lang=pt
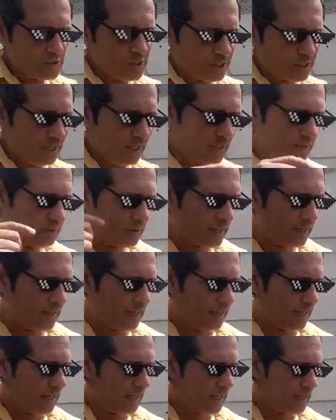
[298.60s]
Ciclano.
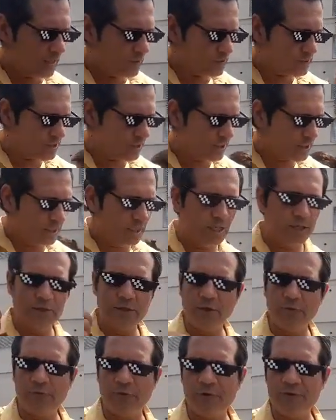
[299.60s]
Ah, o
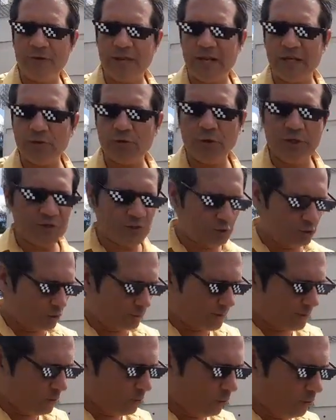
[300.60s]
Ciclano não foi vereador, esse
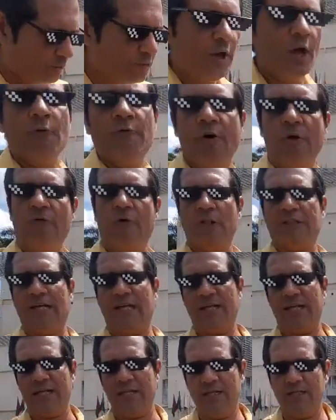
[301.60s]
nome é novo. Vamos
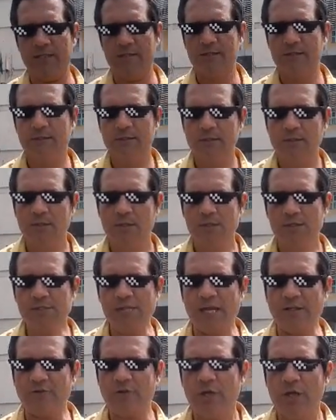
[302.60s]
votar nele.
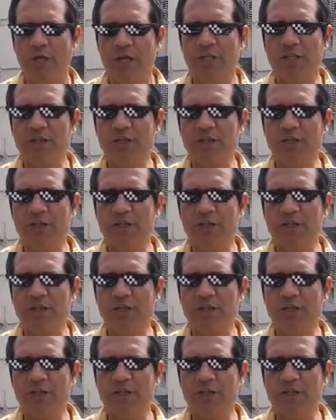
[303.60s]
Certo?